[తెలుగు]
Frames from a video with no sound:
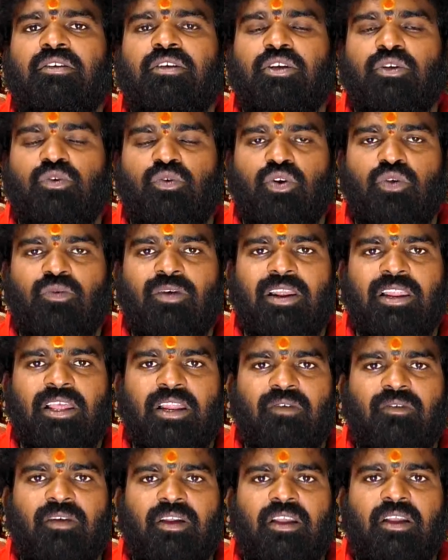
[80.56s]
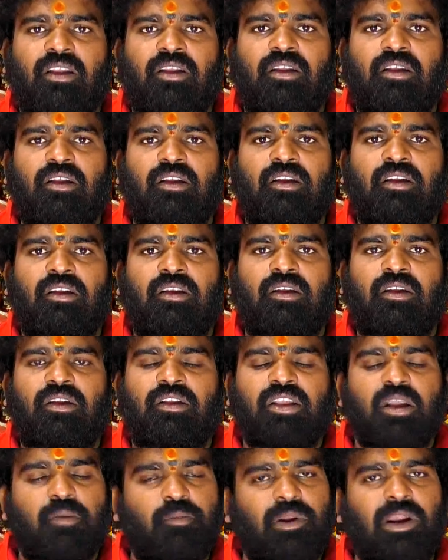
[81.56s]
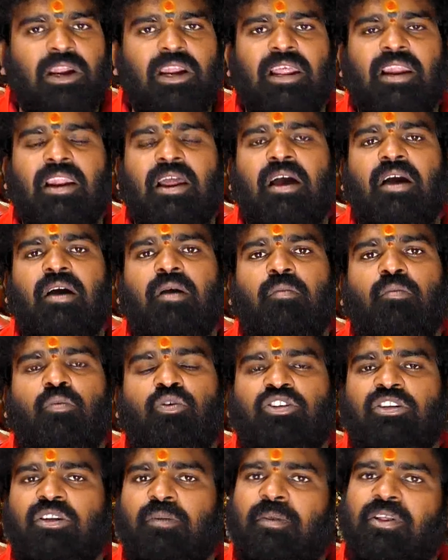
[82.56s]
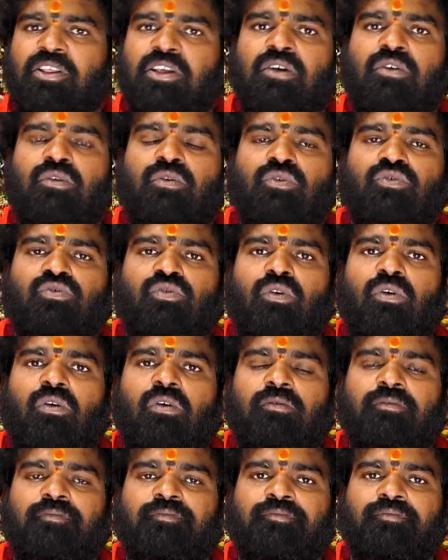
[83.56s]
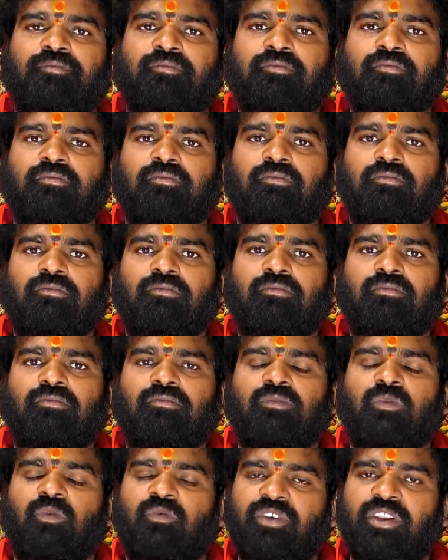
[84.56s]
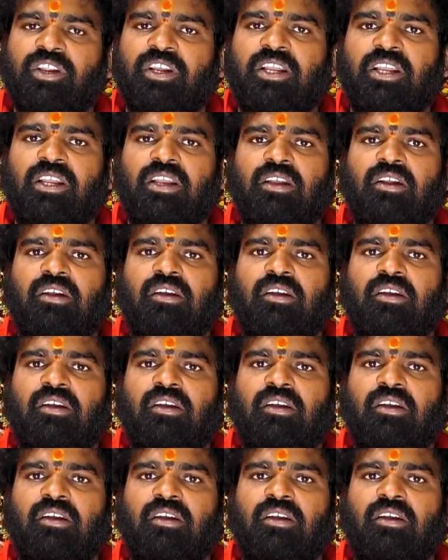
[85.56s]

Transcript: ఈ రెండు వేల ఇరవై ఏప్రిల్ నెల మొదట పదిహేను రోజుల్లో వీరికి